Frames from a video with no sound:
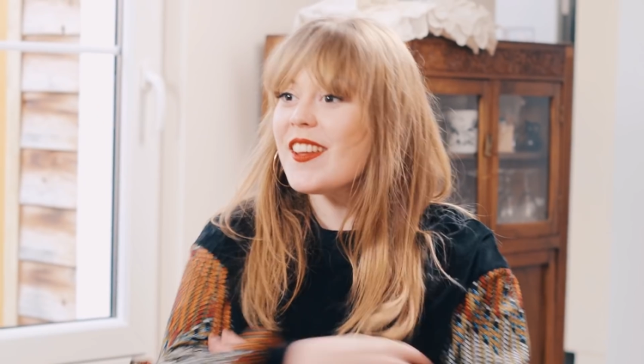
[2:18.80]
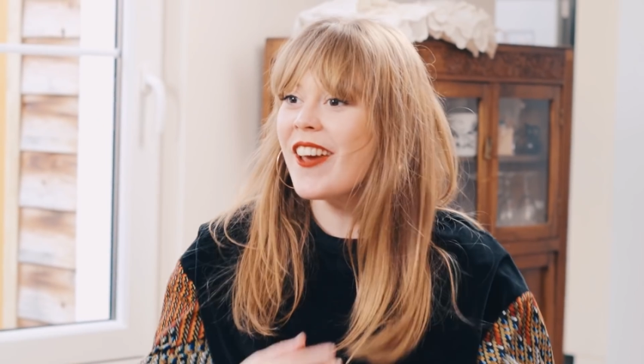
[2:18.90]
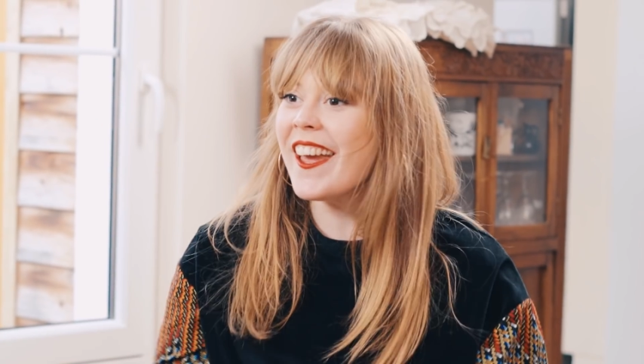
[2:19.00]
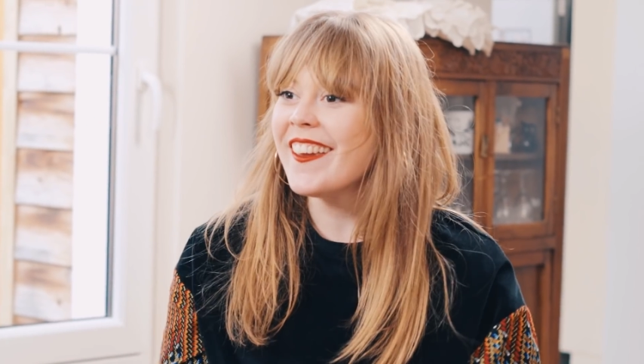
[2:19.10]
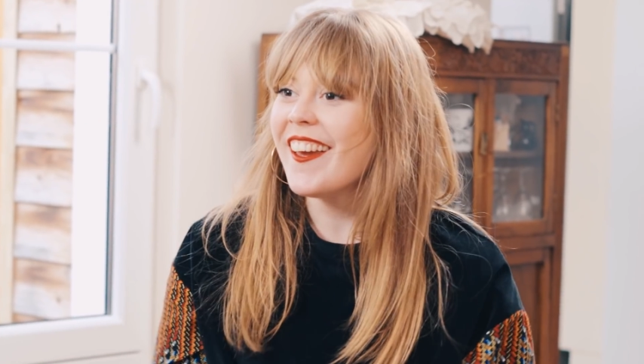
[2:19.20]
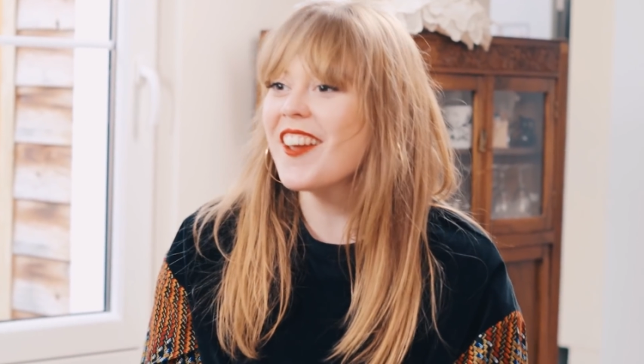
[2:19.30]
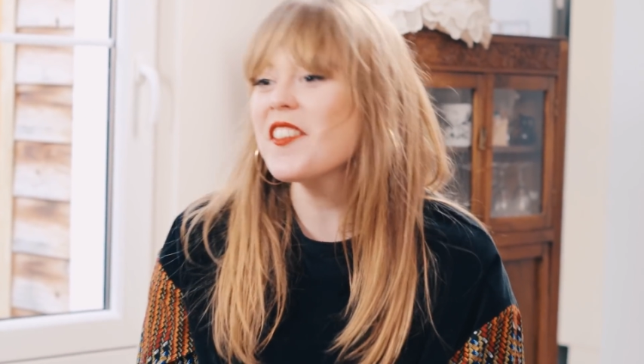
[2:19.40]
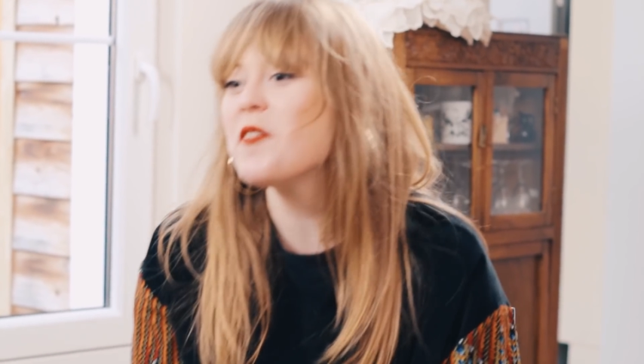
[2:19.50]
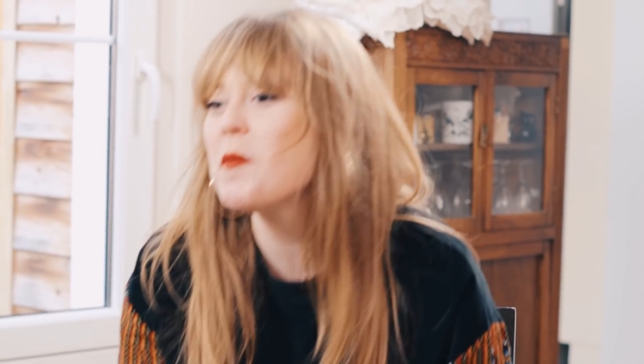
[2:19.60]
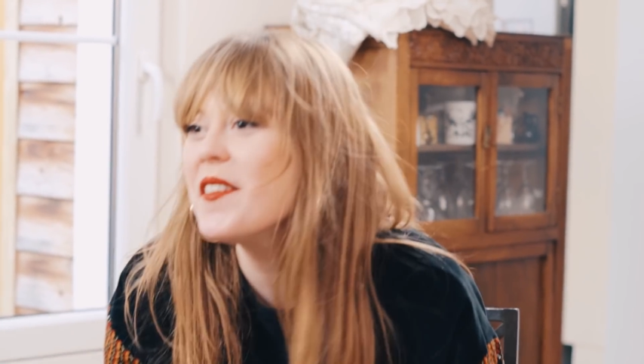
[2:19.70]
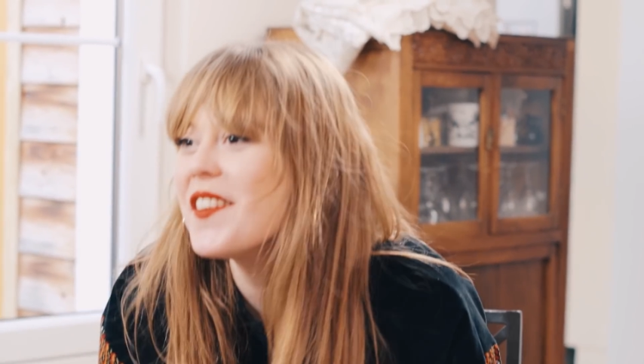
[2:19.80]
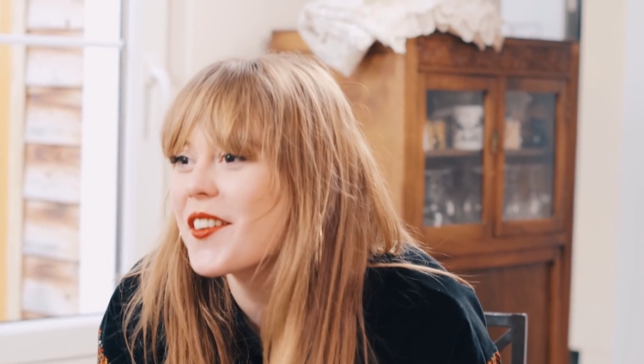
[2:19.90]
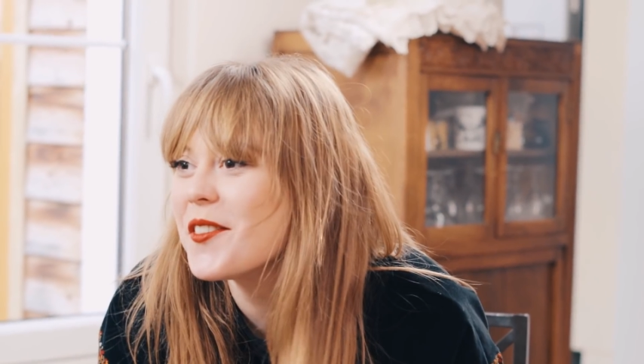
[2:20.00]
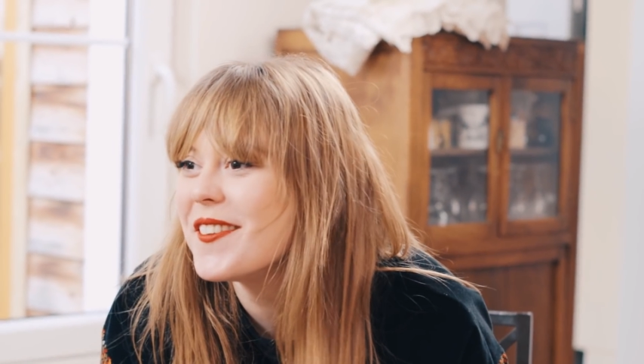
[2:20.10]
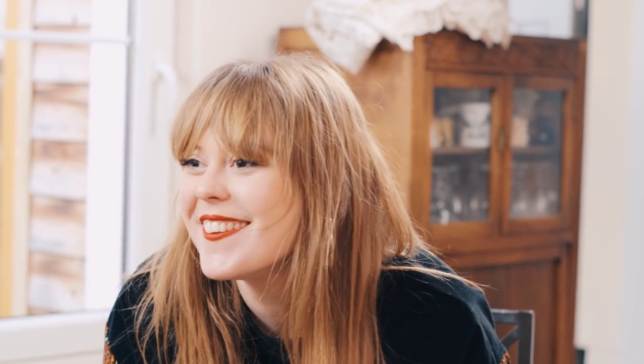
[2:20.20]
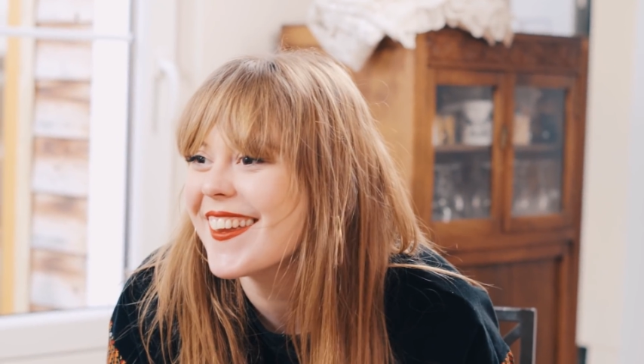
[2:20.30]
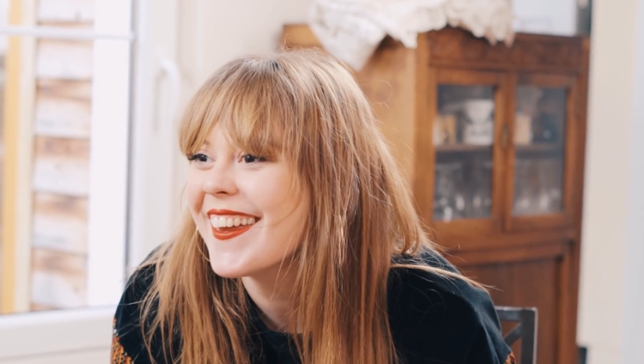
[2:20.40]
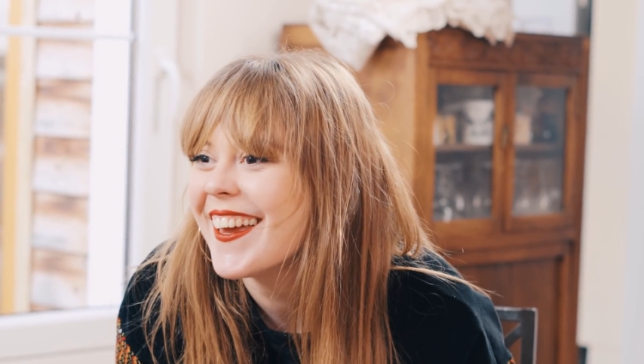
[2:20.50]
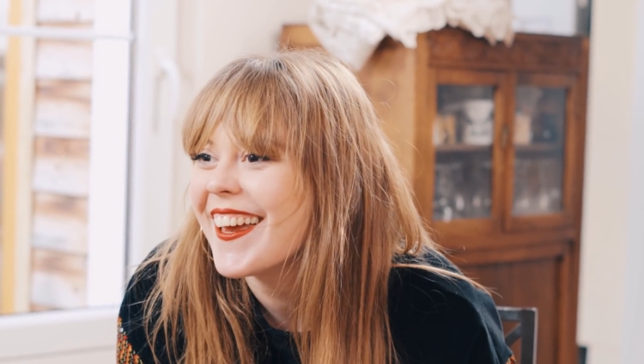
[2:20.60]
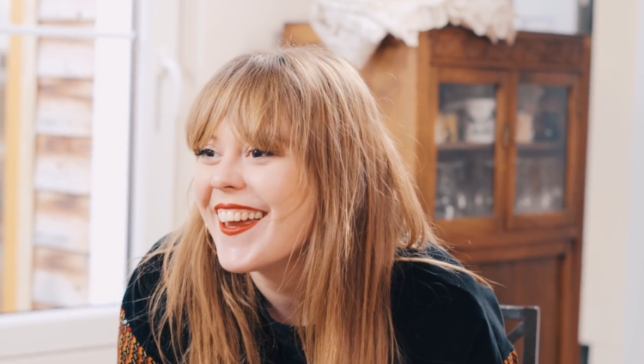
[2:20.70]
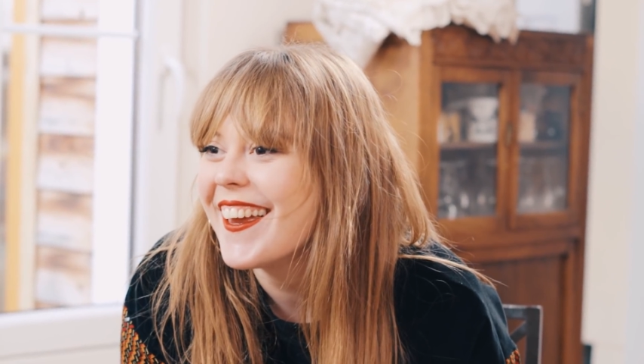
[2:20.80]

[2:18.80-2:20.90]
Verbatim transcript: vrai Ah, ça me fait plaisir que tu me dises ça. Mmh.